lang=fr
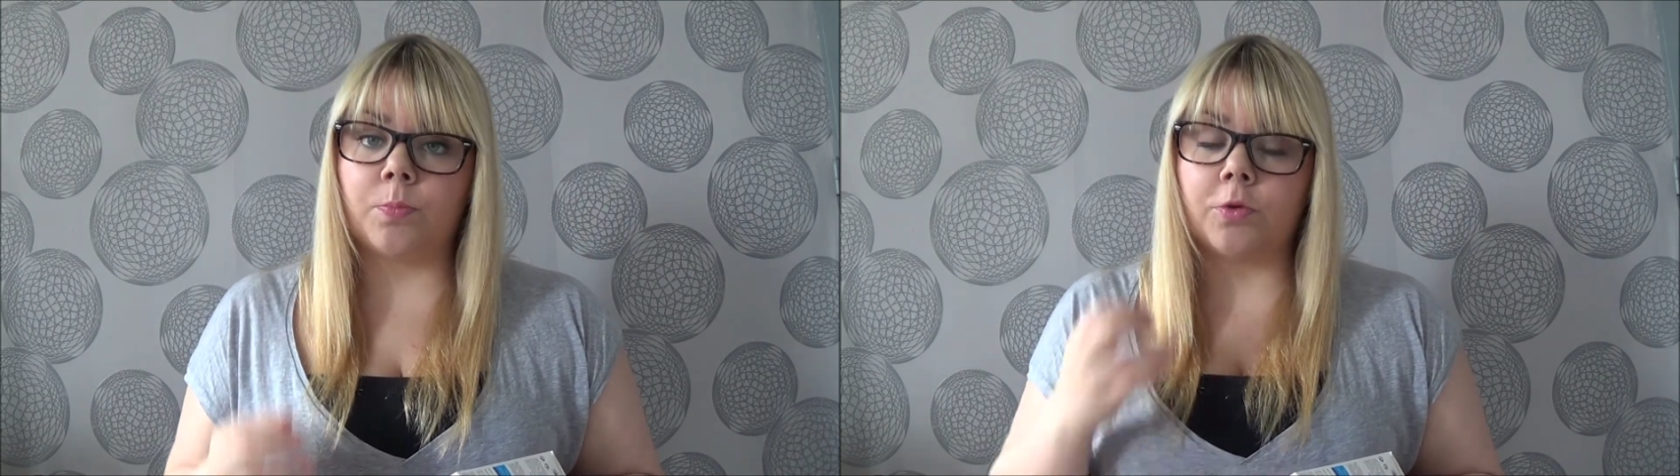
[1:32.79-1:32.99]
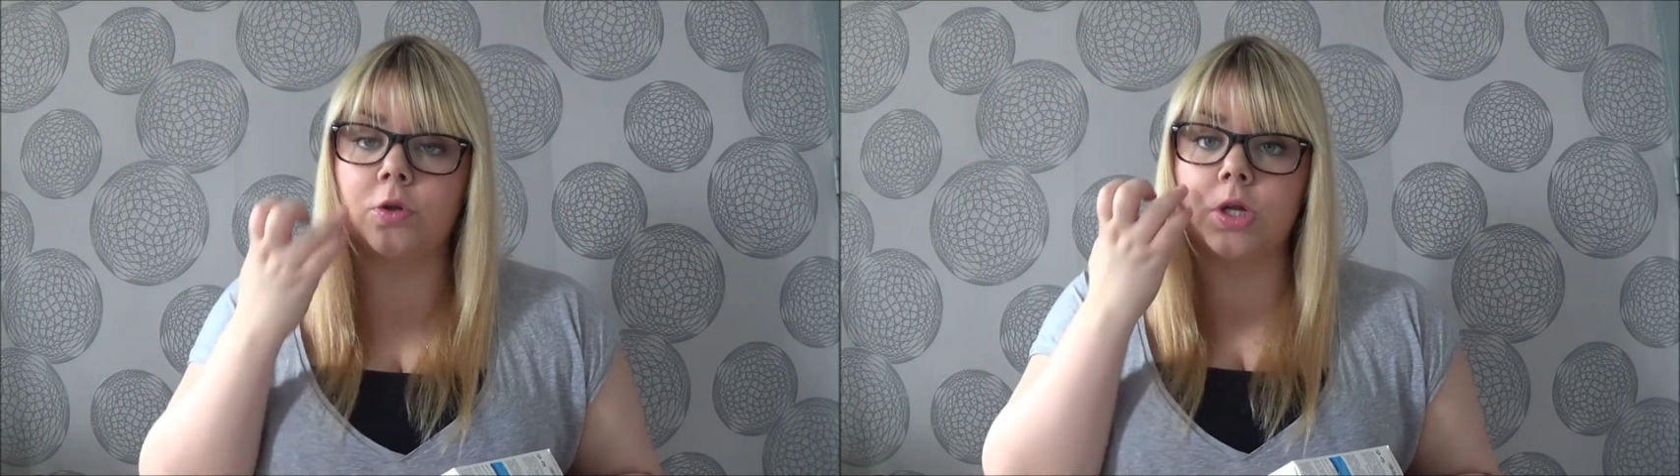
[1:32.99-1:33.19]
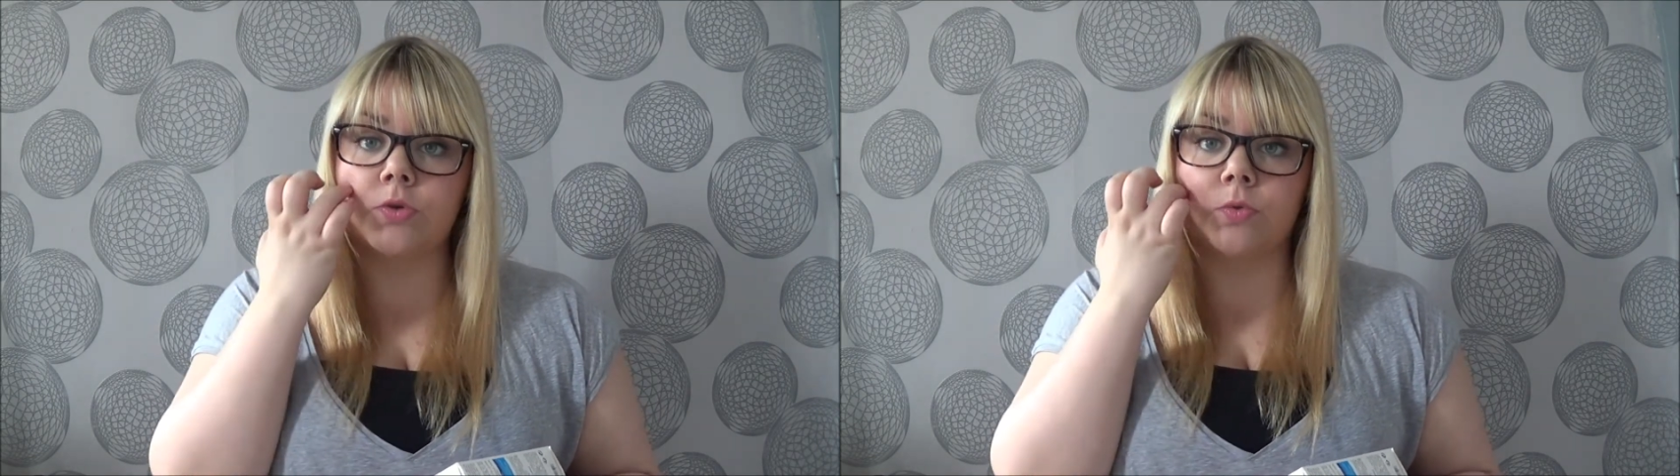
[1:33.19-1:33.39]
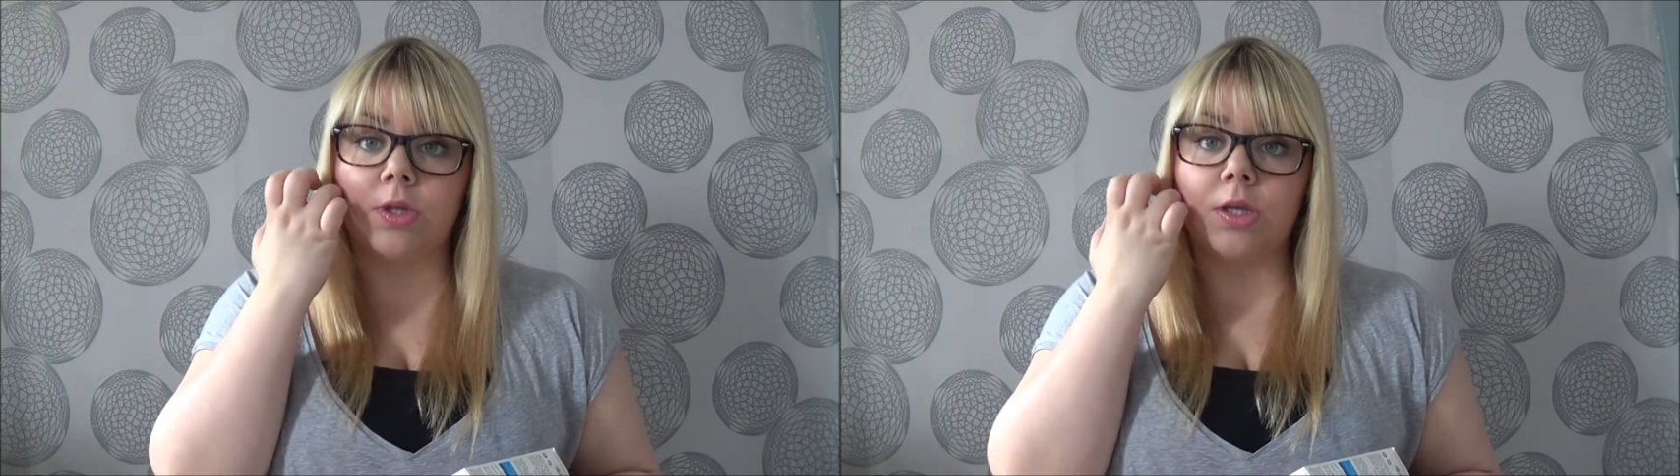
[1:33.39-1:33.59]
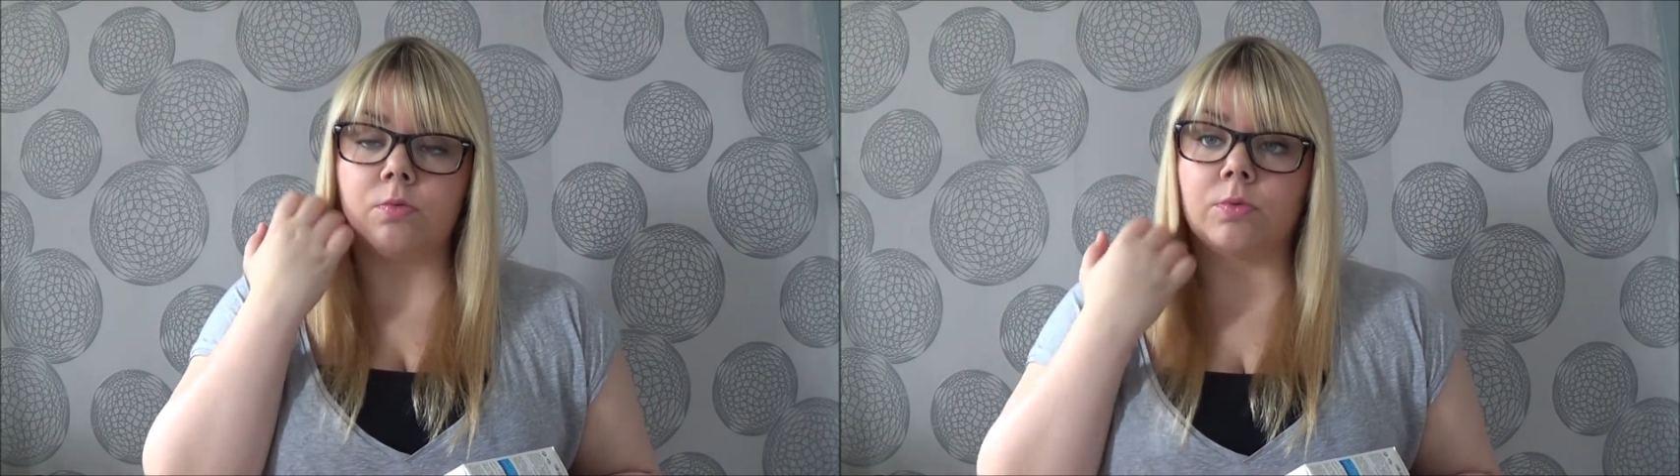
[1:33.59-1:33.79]
pendant, la
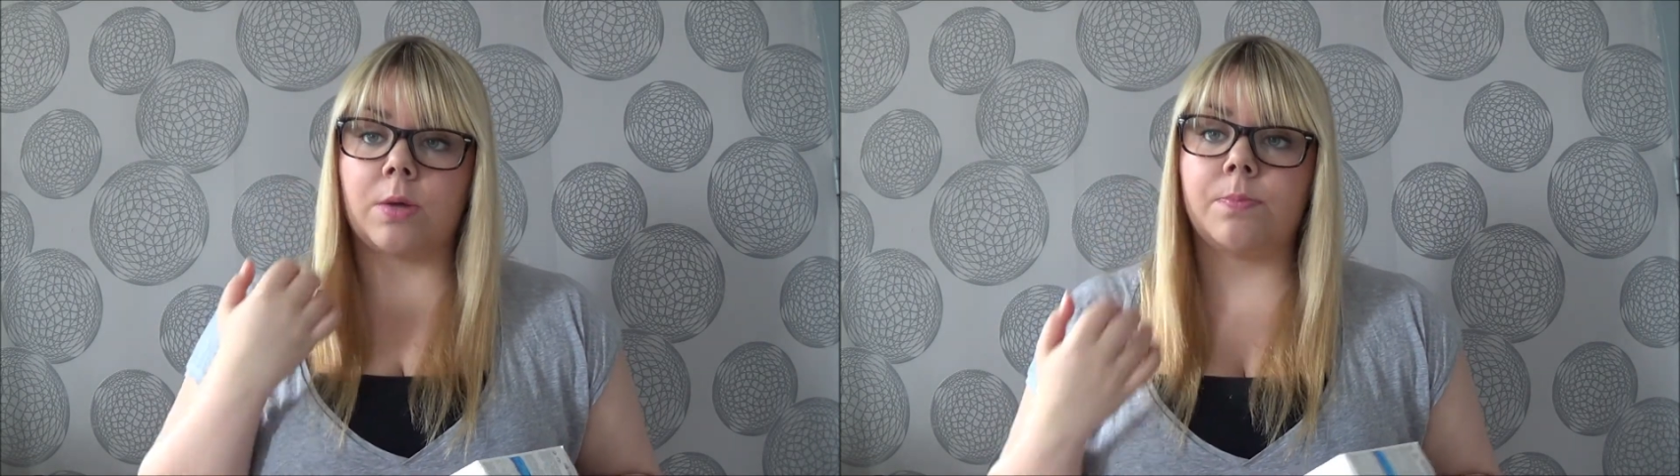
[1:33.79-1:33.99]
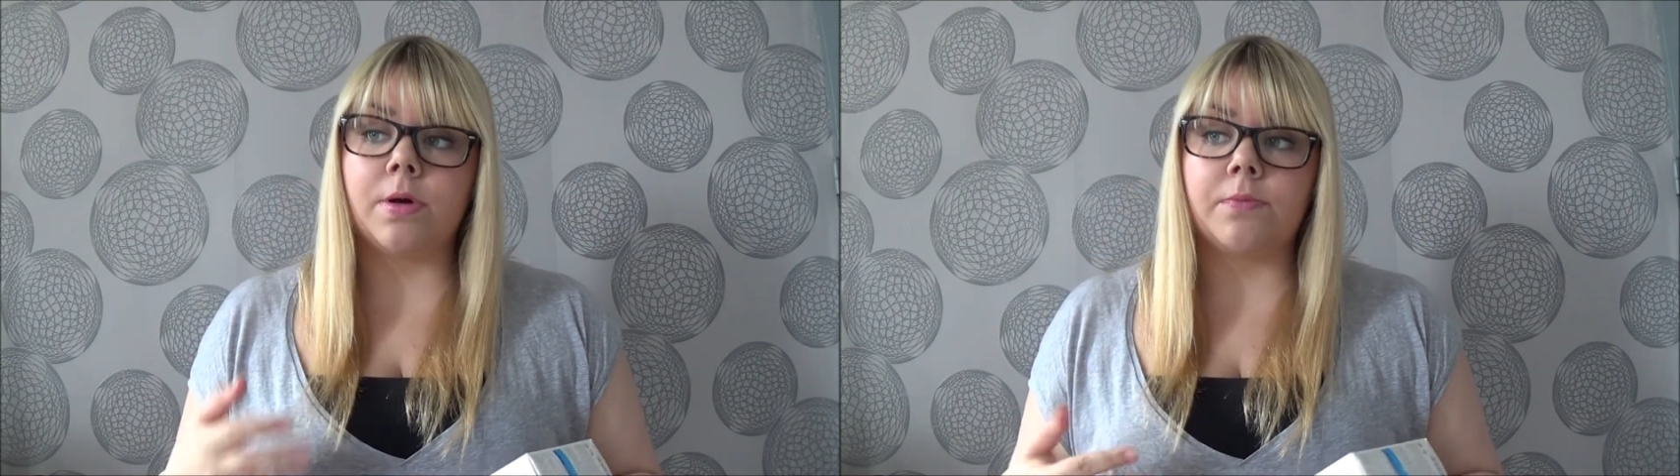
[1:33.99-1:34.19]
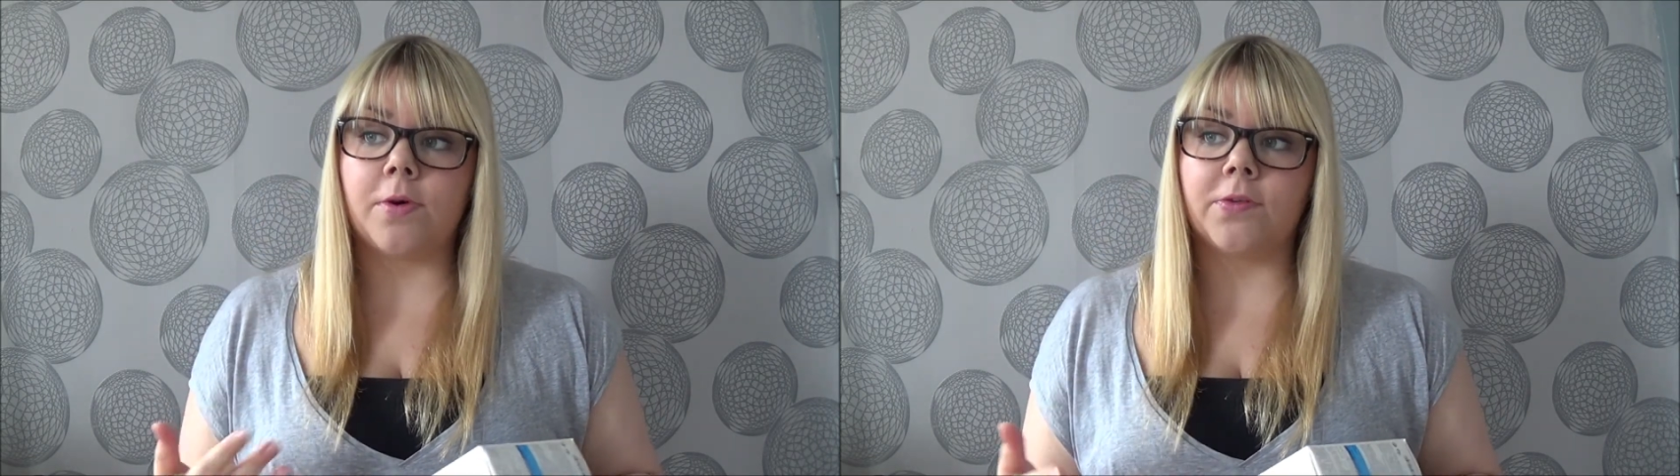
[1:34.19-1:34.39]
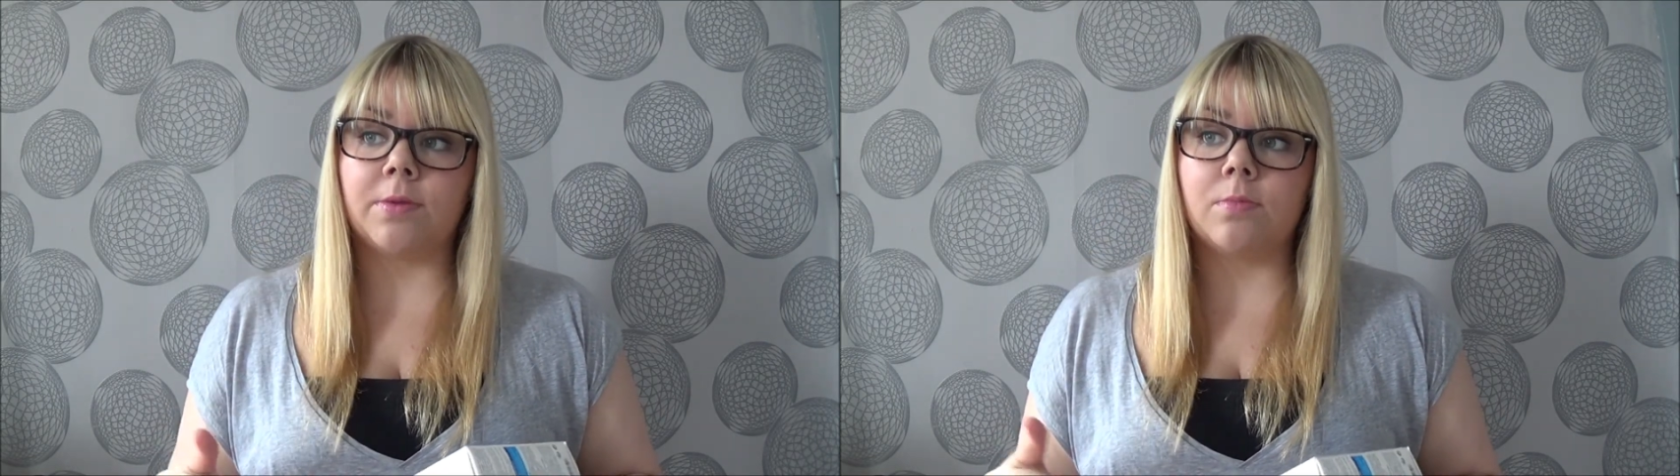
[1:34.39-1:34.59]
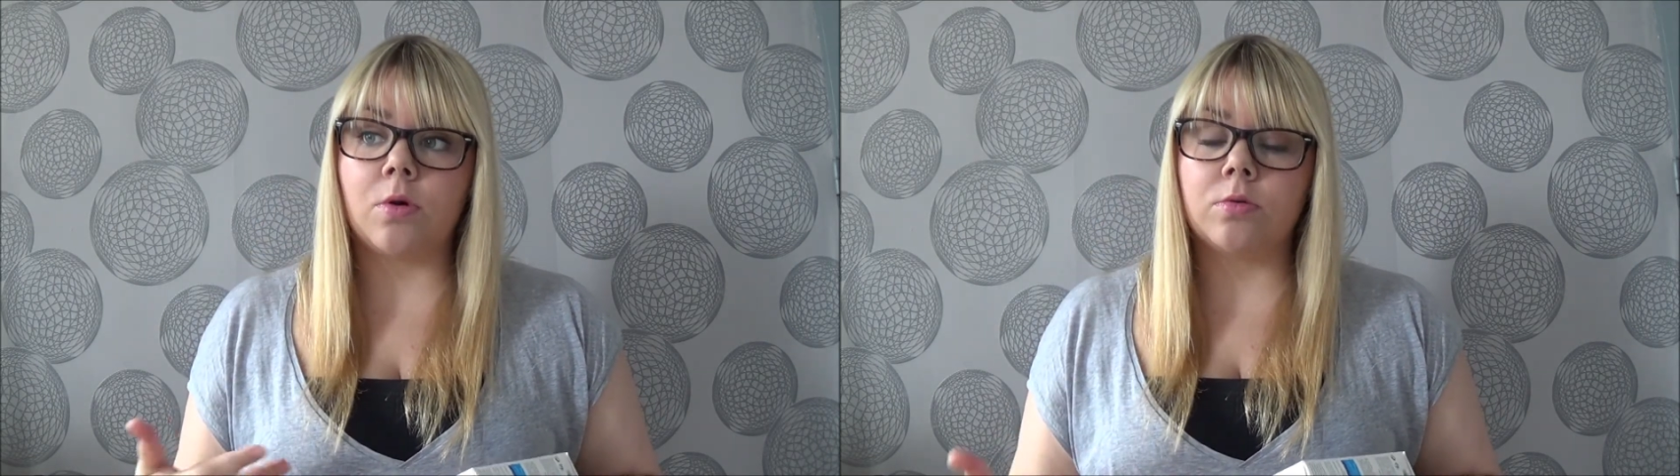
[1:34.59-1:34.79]
journée qu'on n'a pas
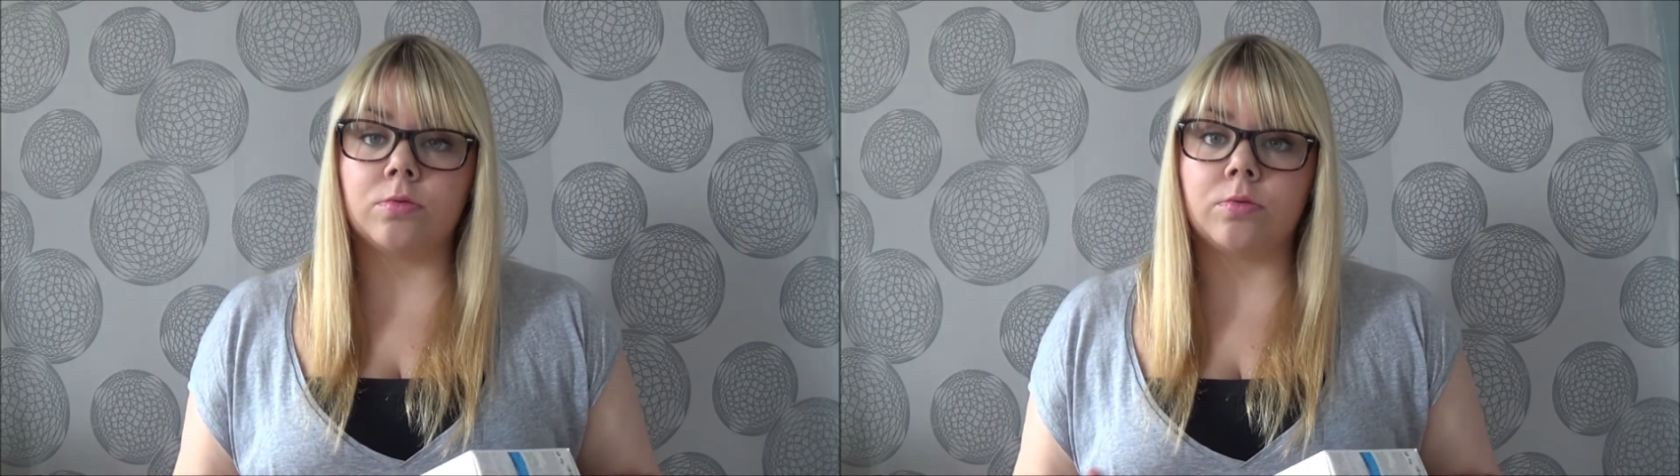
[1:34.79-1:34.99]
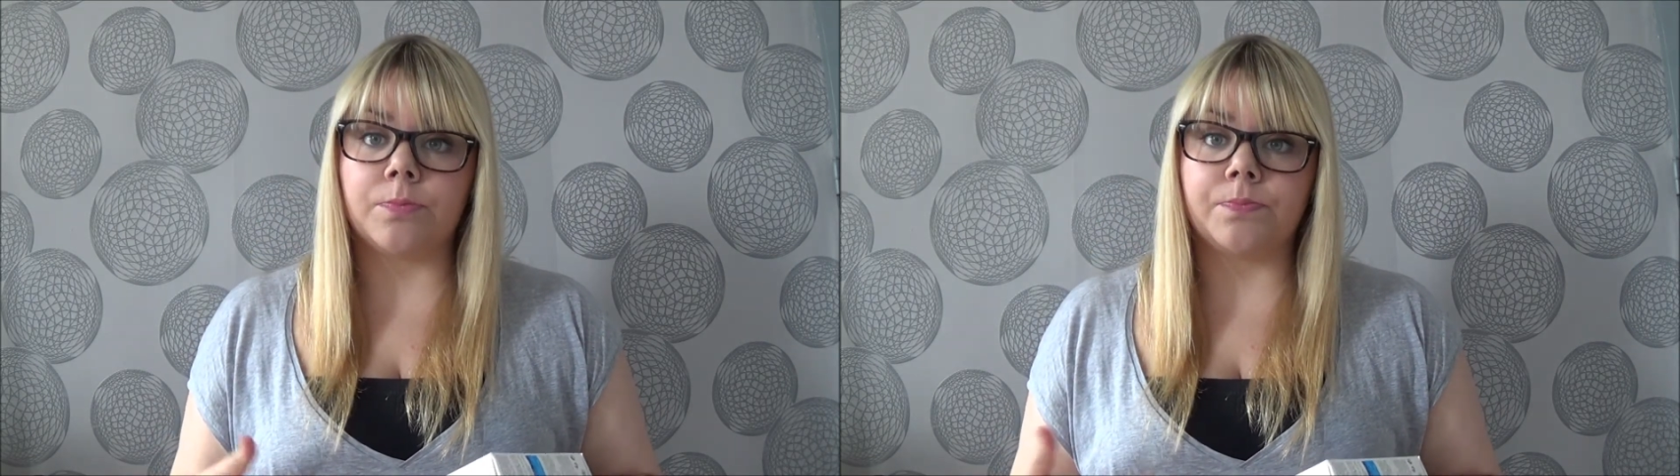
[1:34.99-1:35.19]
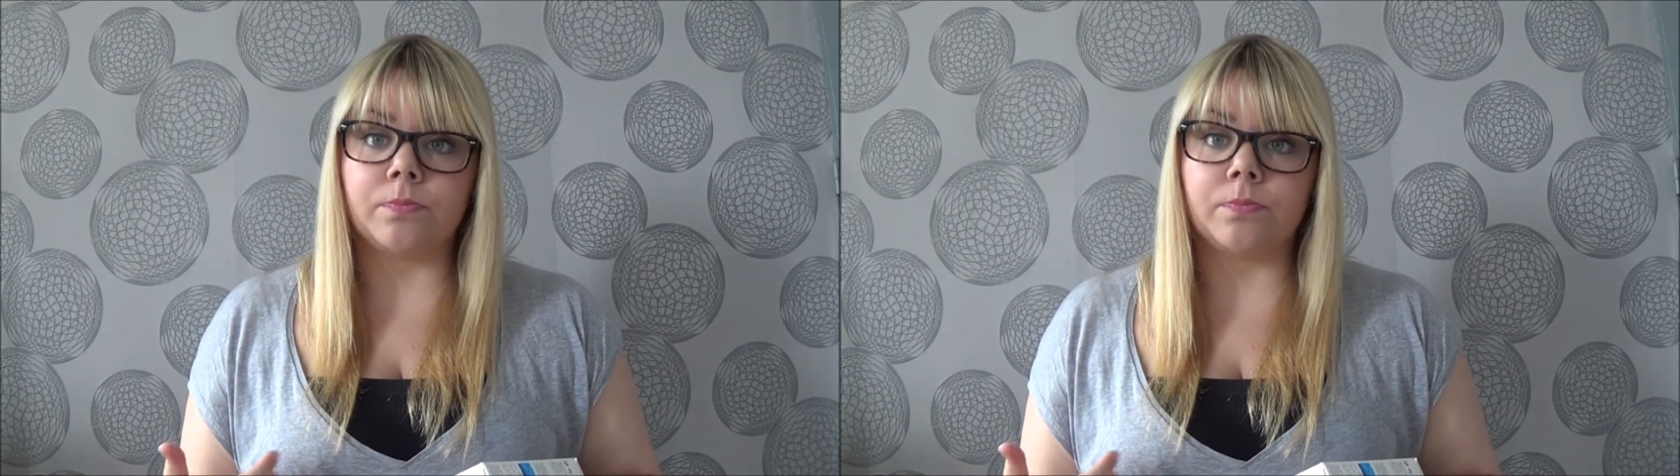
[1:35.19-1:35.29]
forcément... Euh,